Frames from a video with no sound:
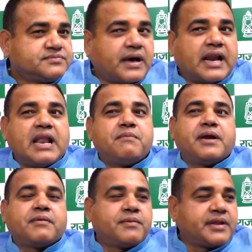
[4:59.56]

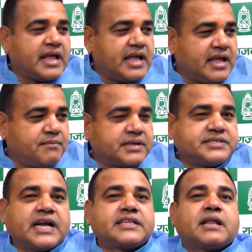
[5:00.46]
पार्लियामेंट में भी रहे हैं
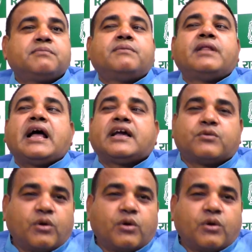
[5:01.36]
बच्चे की तरह बिबिला के